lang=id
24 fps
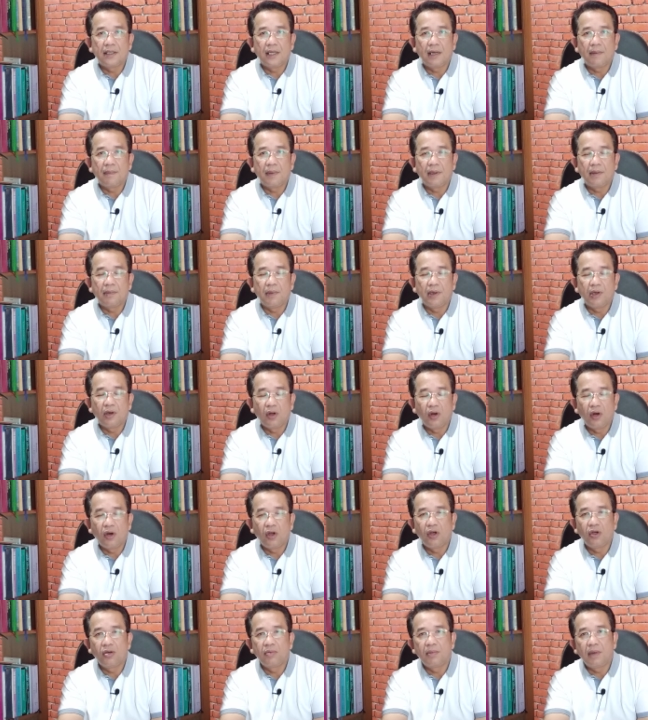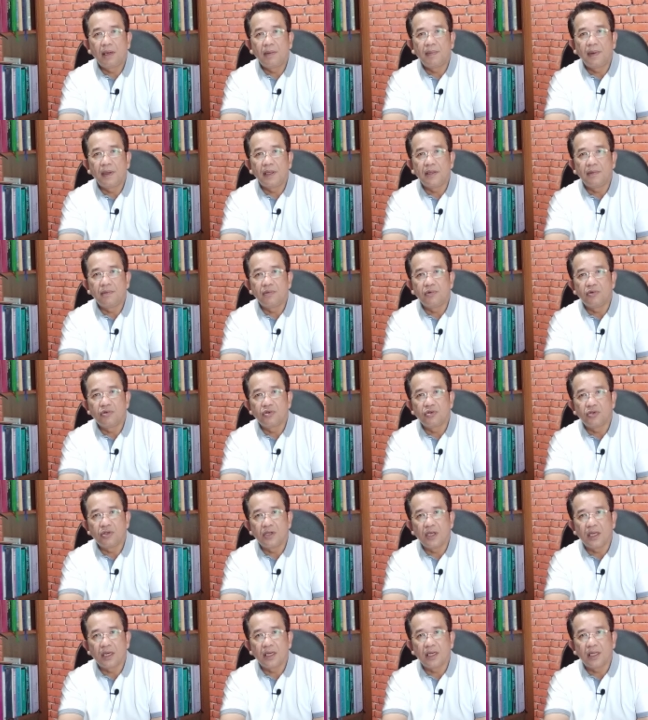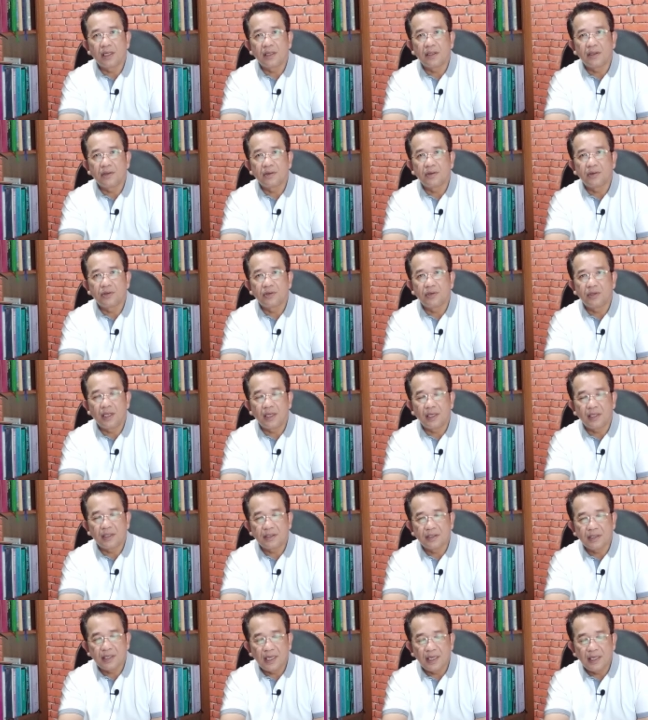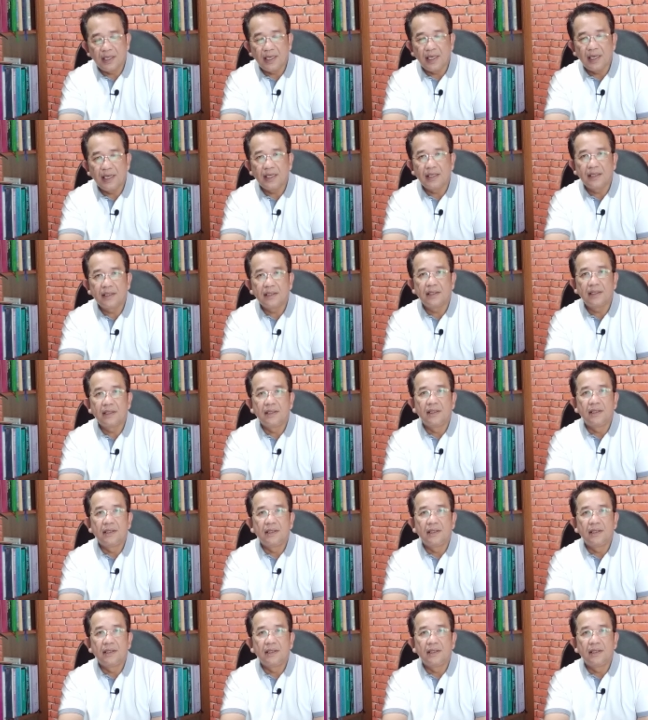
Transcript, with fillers: dapat menolong Bapak Ibu Saudara-saudara sekalian